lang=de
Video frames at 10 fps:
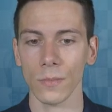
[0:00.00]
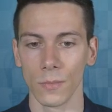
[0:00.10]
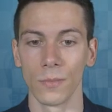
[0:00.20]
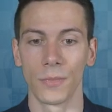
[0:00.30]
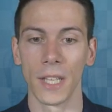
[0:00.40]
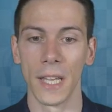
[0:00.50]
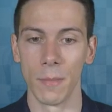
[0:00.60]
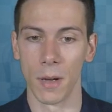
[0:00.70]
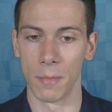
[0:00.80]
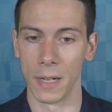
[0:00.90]
der
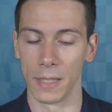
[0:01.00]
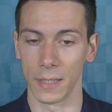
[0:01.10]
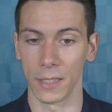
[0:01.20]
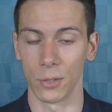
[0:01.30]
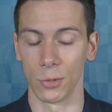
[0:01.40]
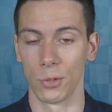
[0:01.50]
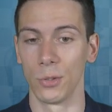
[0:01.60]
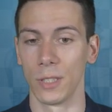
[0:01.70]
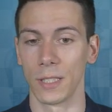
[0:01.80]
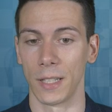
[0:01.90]
immer mal Richtung
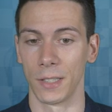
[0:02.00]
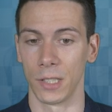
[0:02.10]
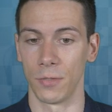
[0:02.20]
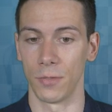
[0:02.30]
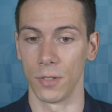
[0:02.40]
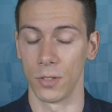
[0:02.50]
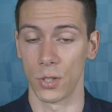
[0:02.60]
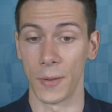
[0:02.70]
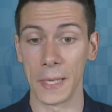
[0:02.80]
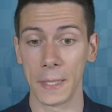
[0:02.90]
Königsangriff
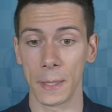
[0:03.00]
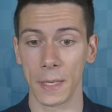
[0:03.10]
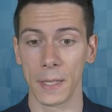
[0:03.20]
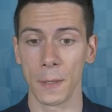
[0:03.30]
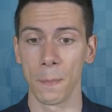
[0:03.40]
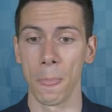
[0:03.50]
schwenken kann.